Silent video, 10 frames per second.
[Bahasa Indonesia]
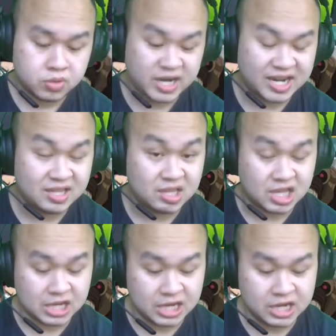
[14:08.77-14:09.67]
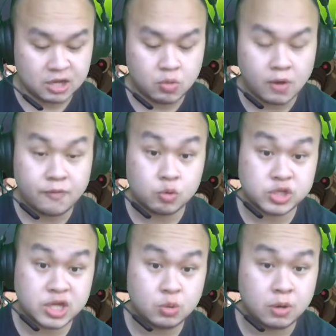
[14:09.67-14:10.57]
Dan di titik ini gue
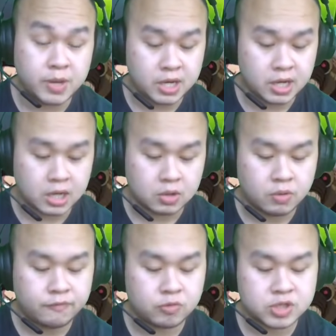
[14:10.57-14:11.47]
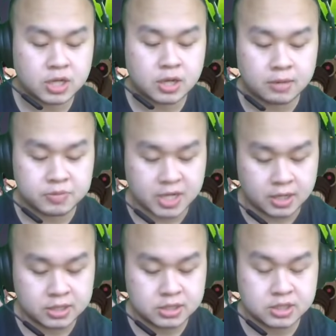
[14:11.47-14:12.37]
fokusnya udah beda. Gue fokusnya ke klub
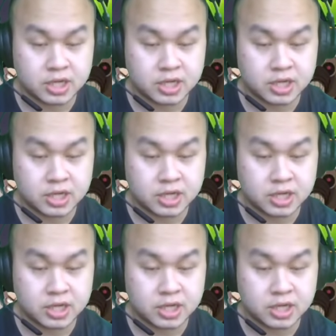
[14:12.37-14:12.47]
challenge.